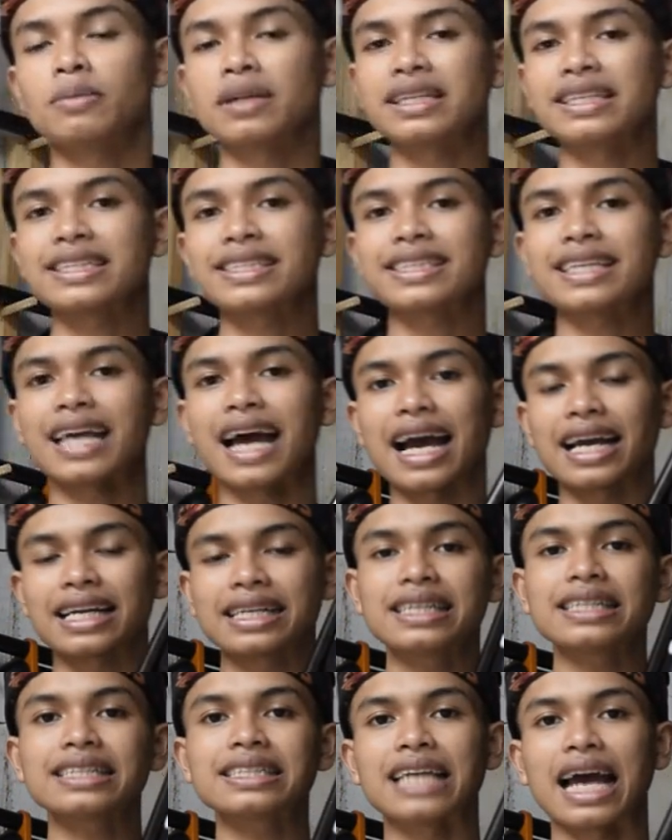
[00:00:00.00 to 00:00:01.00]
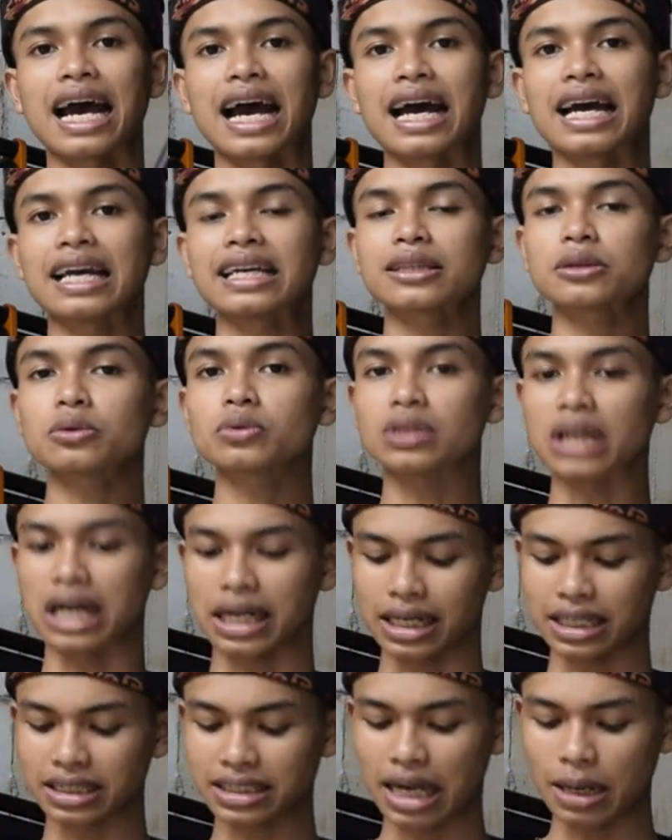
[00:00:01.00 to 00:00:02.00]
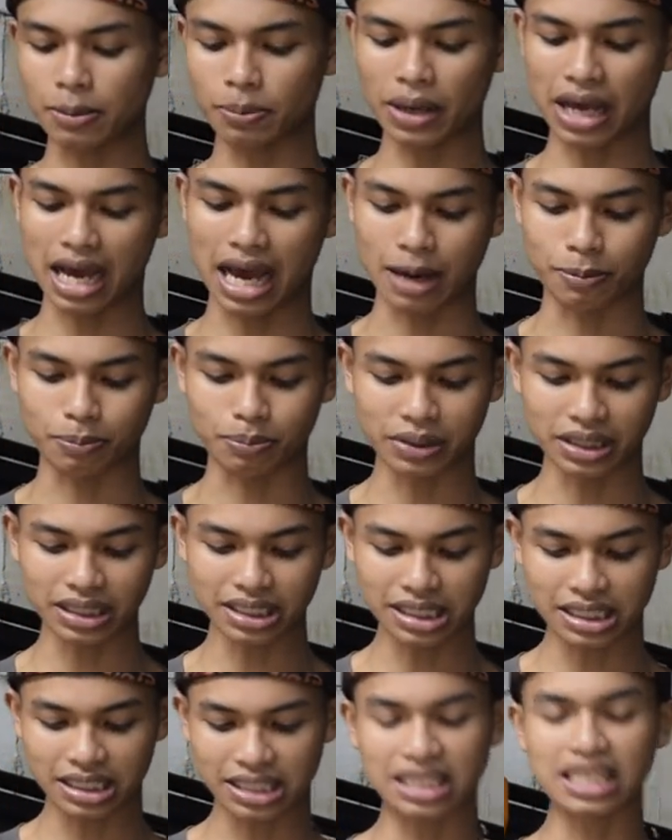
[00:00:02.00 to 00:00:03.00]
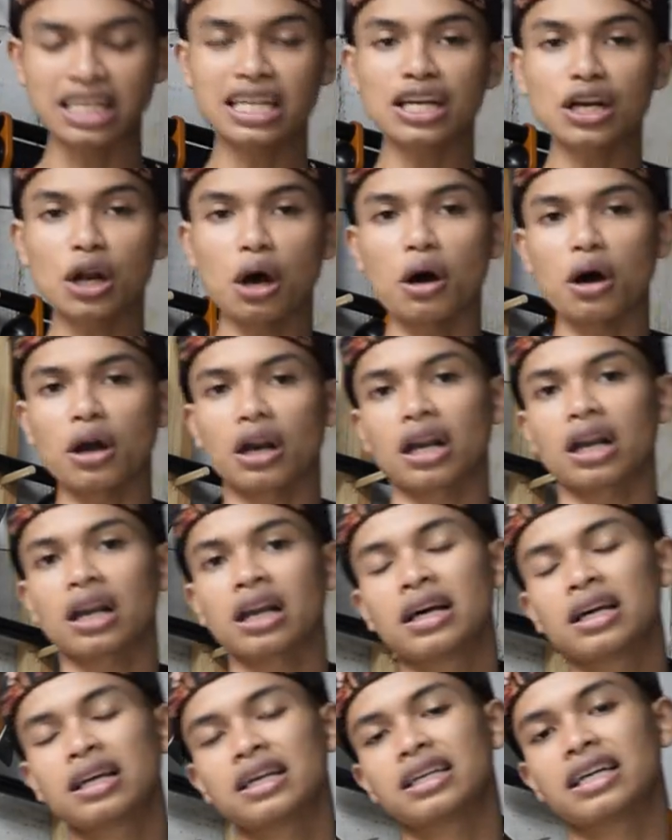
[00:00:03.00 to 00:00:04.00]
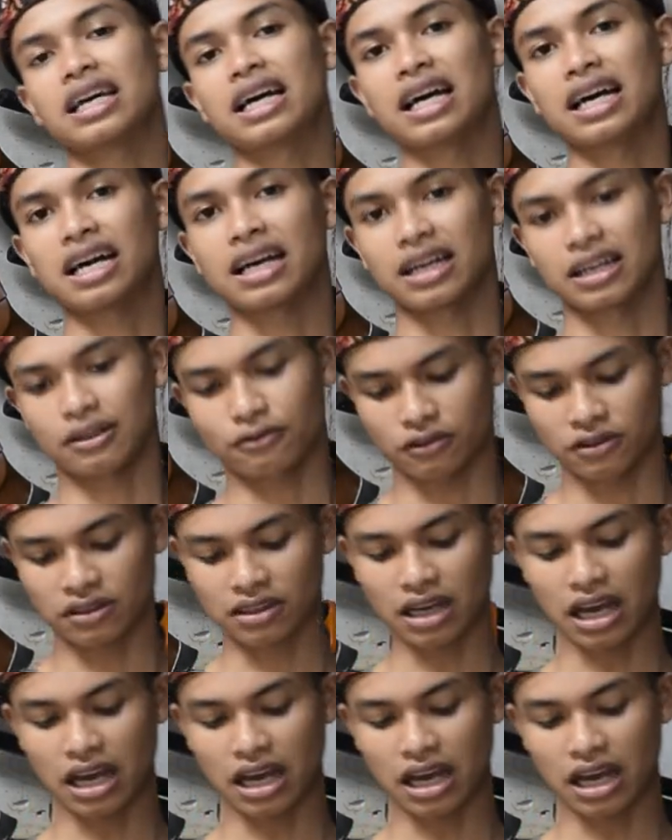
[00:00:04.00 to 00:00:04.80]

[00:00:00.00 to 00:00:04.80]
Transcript: mengisi anginnya itu jangan sampai habis di nol ya,